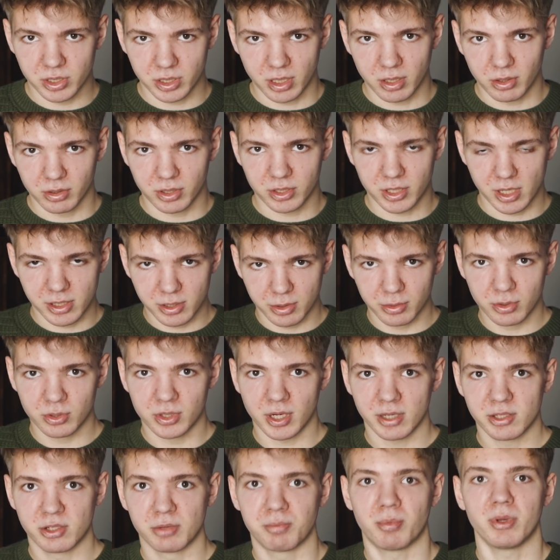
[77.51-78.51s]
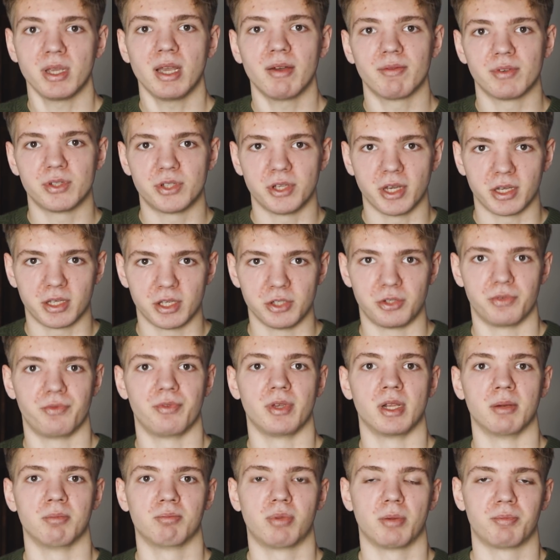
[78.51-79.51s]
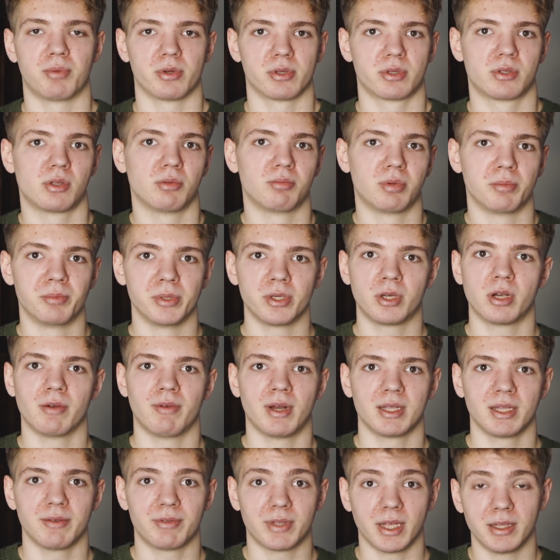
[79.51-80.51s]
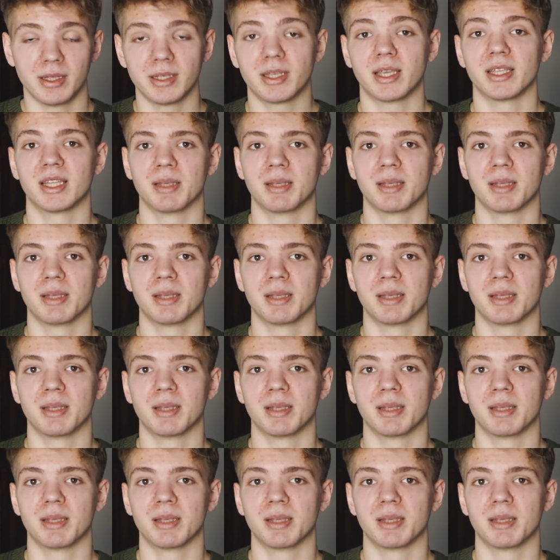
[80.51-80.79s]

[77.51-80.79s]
że od czasu do czasu pojawi się jakiś film, po prostu publikowany wtedy,